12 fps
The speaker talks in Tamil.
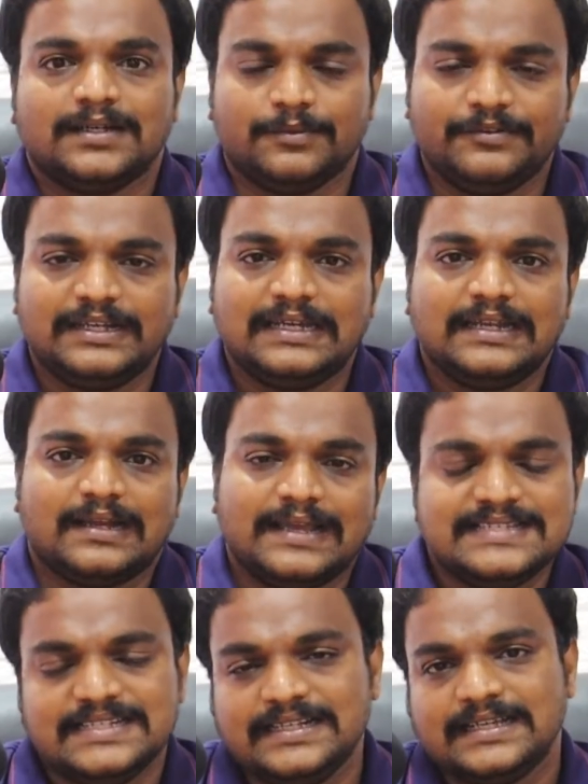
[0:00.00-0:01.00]
நம்ம வீட்லேயே
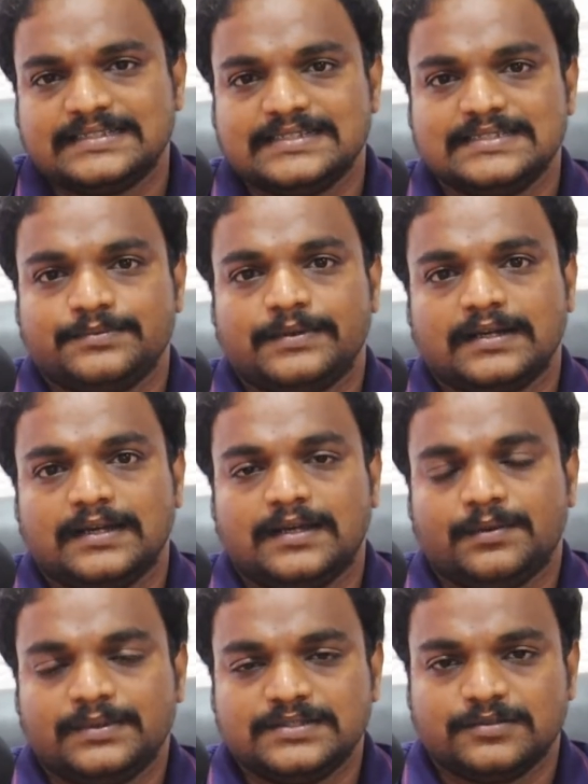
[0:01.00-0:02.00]
ஹைஜீனிக்காக செஞ்சு
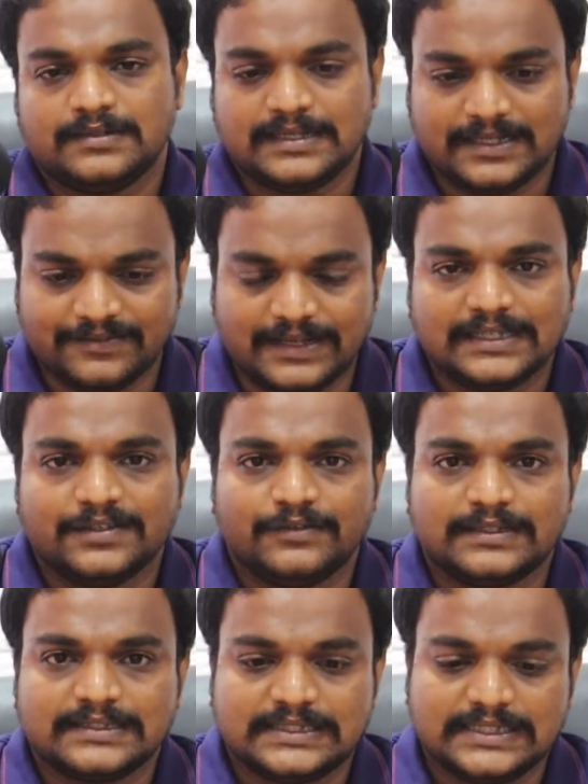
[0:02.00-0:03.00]
பார்க்கலாம் அப்படின்னு சொல்லிட்டு அதை வாங்கி
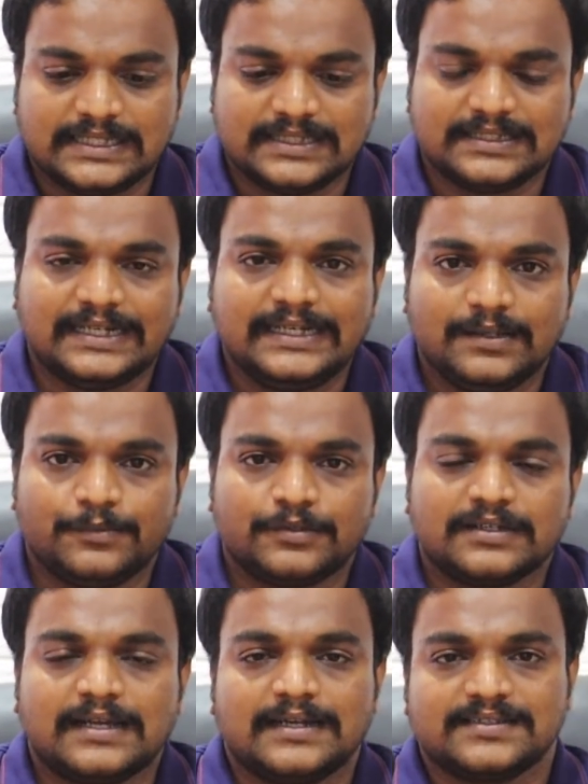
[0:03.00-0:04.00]
வறுத்து அதை தண்ணியில்
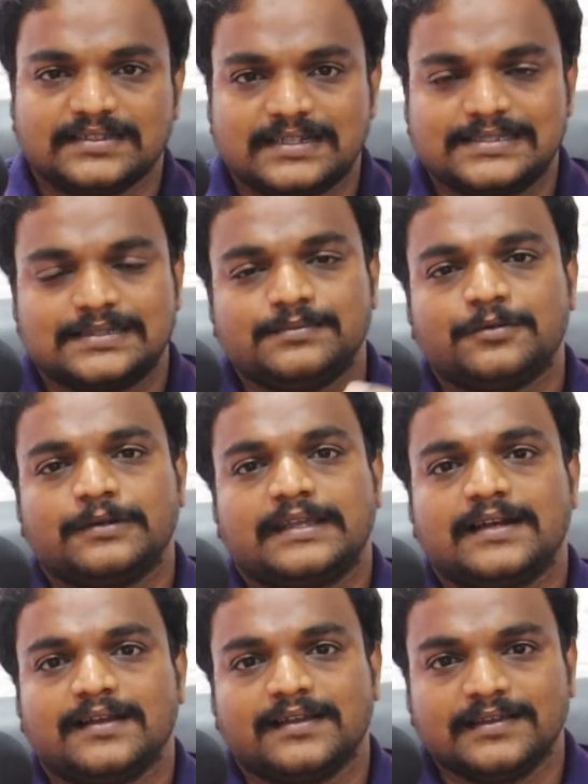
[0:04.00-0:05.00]
போட்டு கலந்து ரசமாக
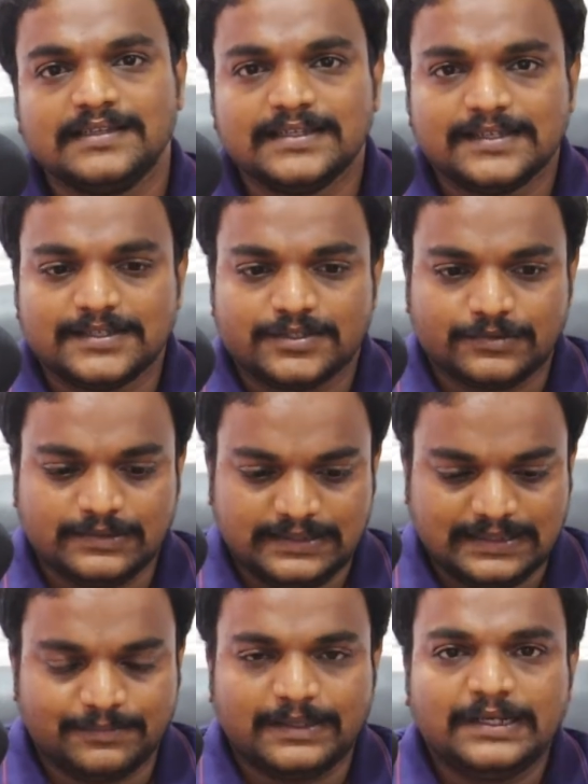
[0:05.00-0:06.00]
குடிக்கிறாங்க ஸோ
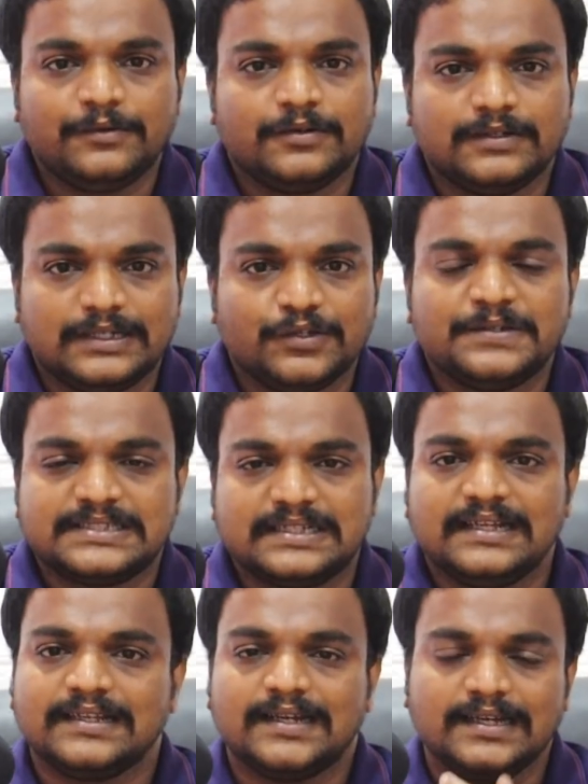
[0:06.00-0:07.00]
இந்த மாதிரி ஒரு
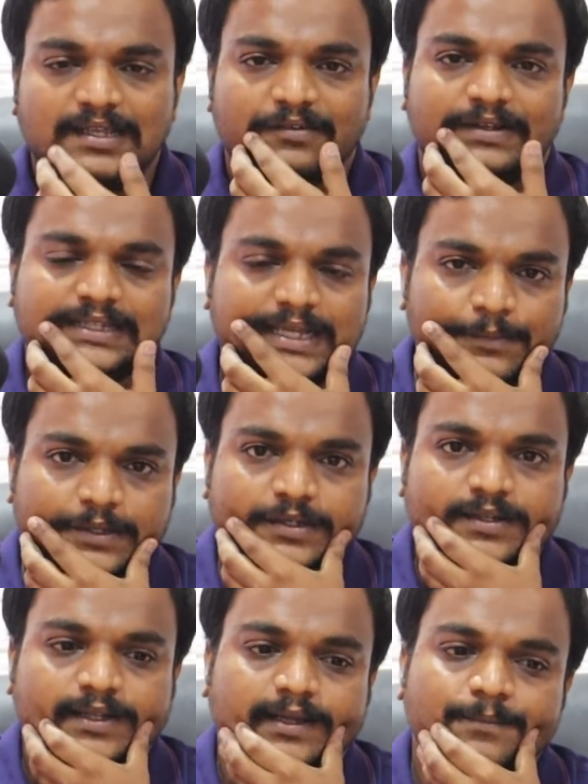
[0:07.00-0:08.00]
இனோவேஷனாக எதாவது நீங்கள் வந்தால்
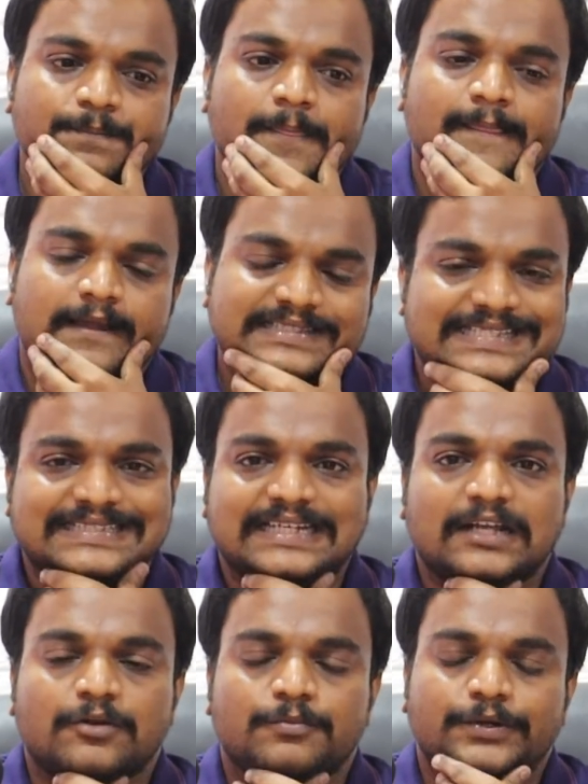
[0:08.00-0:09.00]
மட்டும்தான்
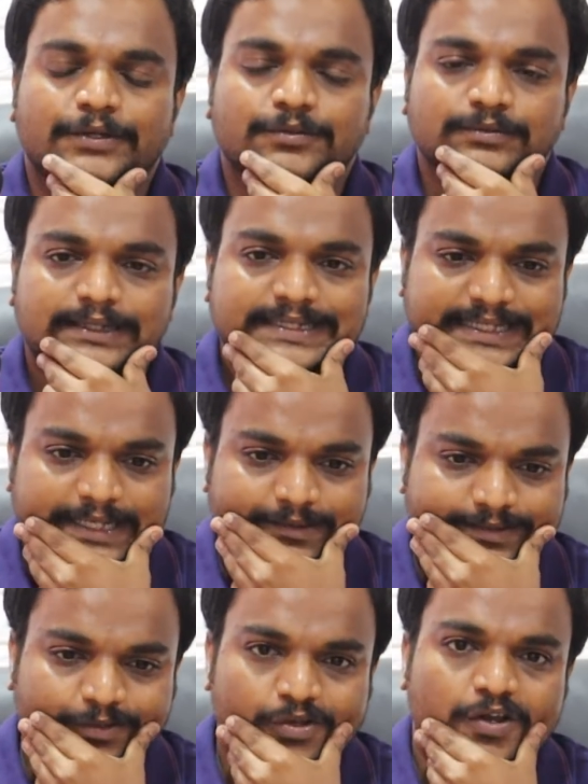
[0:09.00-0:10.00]
சஸ்டெயின் ஆக முடியும்
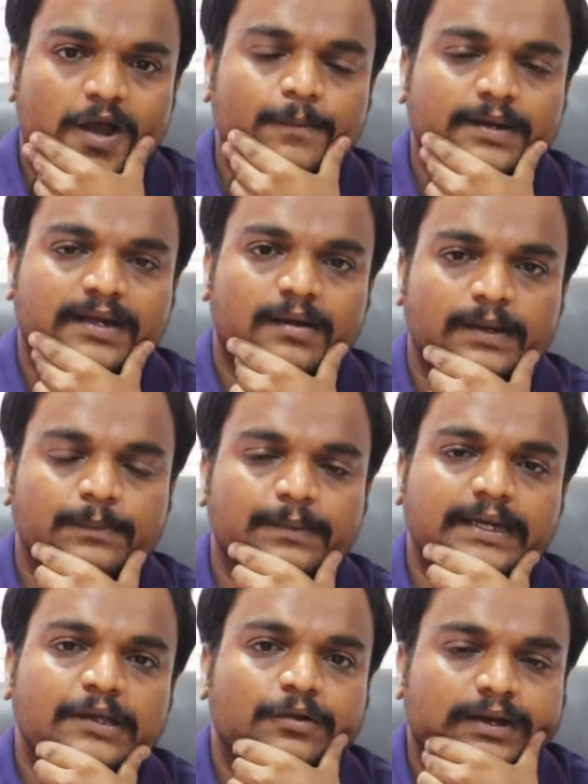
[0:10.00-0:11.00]
இனிஷியலாக வந்து உங்கள் காம்படிட்டரை பீட்
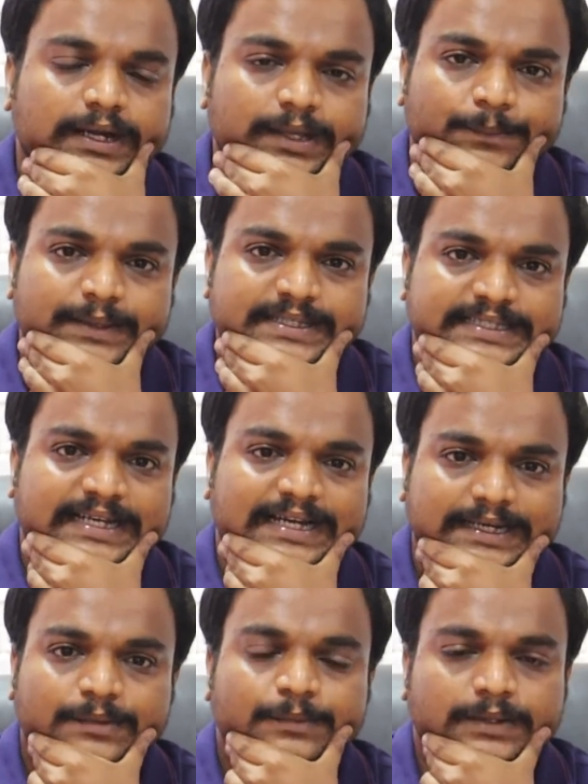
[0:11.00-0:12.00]
பண்ணி ஒரு நல்ல பீக் சேல்
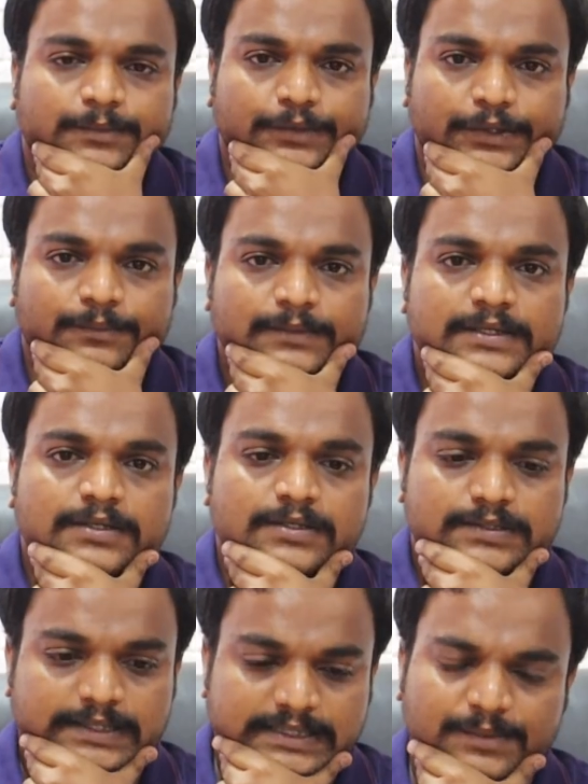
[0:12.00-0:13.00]
அட்டன் பண்ண முடியும்
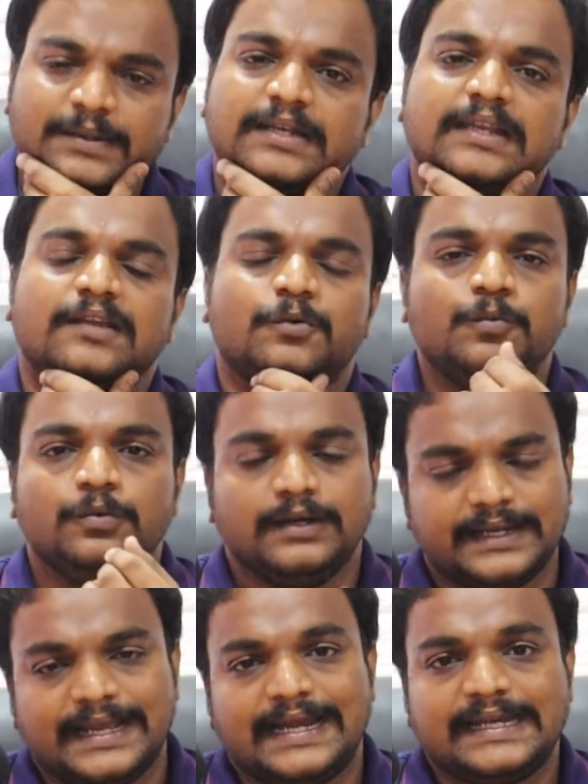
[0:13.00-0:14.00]
ஸோ இந்த மாதிரி நீங்கள்
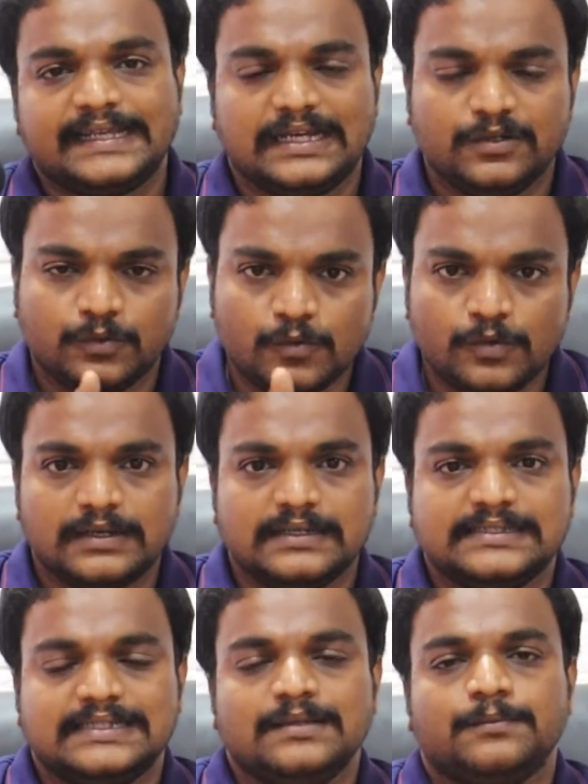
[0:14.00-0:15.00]
ஒவ்வொரு கேட்டகரியிலும் ஒவ்வொரு
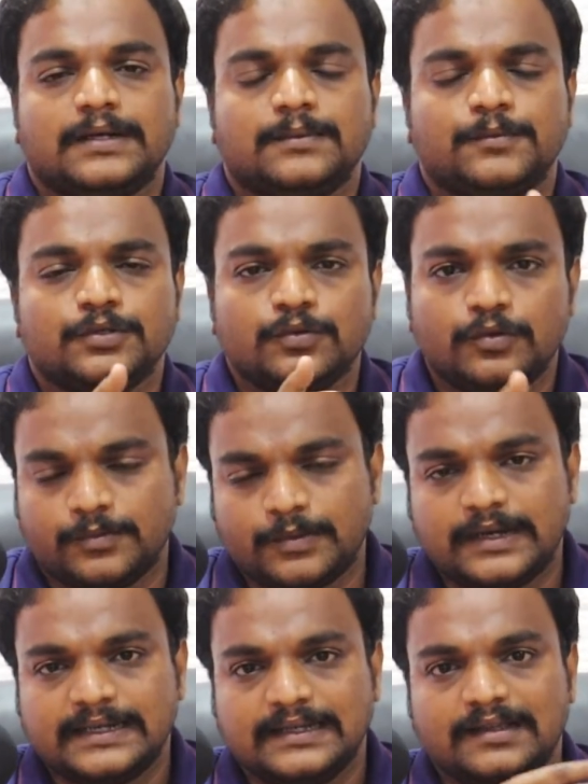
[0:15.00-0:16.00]
லிஸ்டிங் பண்ணும்போது ஒவ்வொரு
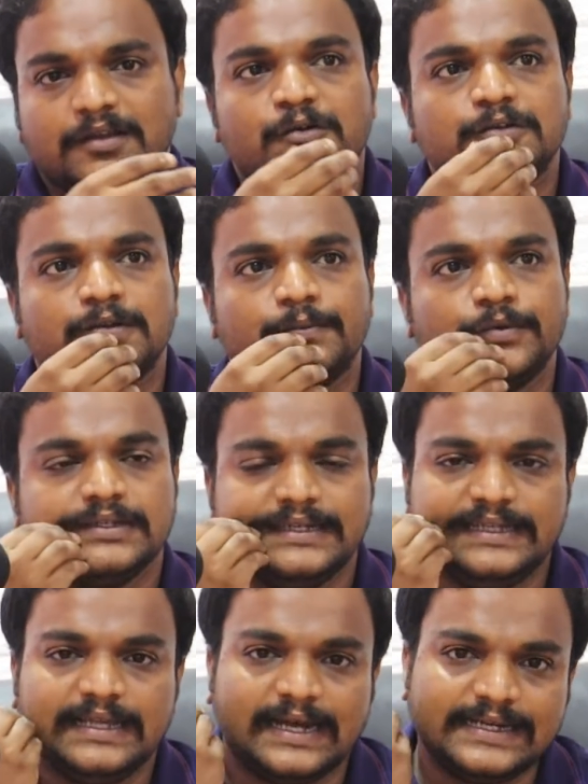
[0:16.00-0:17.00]
ப்ராடக்ட் நீங்கள் கொண்டு வரும்போது
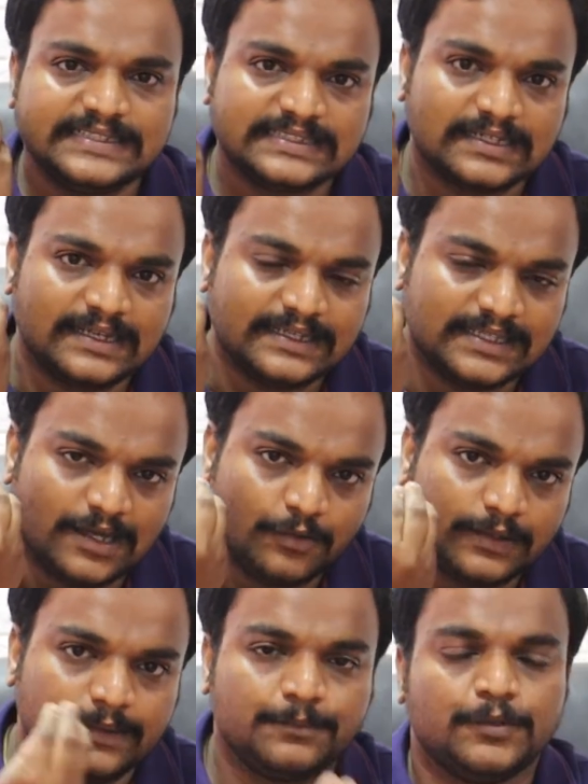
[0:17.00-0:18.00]
நீங்கள் அடிஷ்னலாக
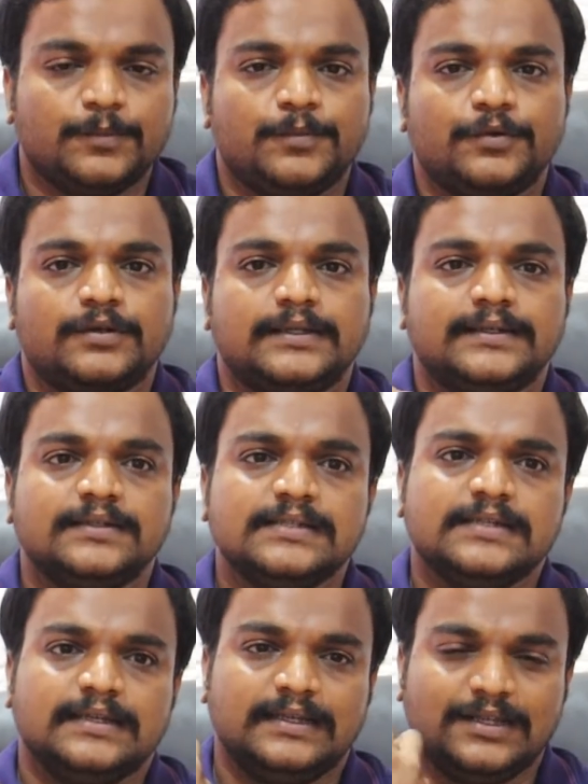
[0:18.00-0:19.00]
ஏதாவது ஒரு இன்புட் போட்டு
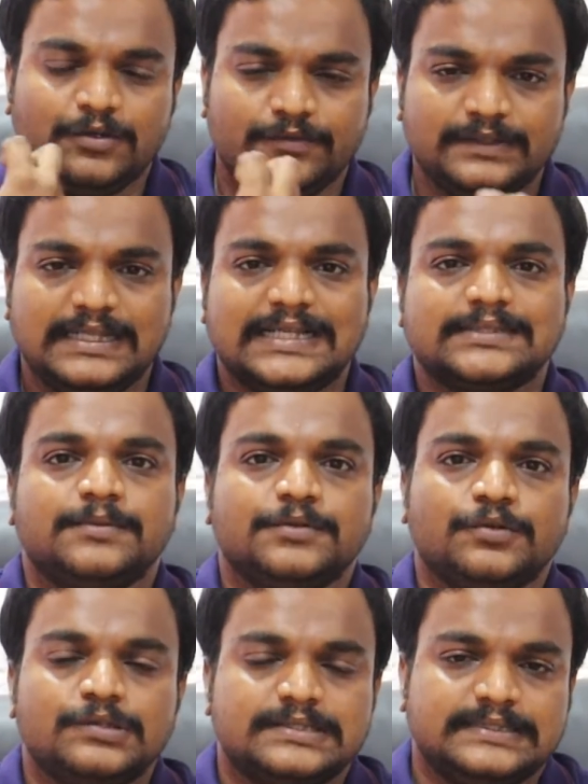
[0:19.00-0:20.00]
ஏதாவது ஒரு
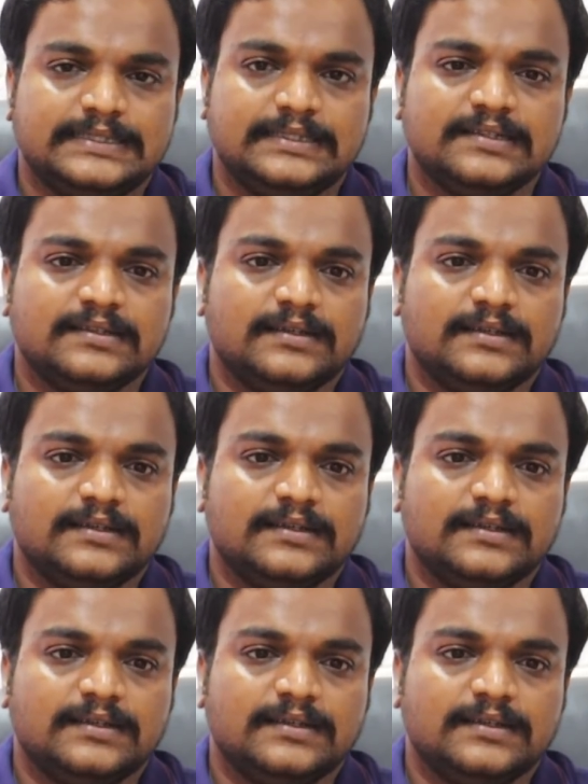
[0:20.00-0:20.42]
வித்தியாசமாக யோசித்து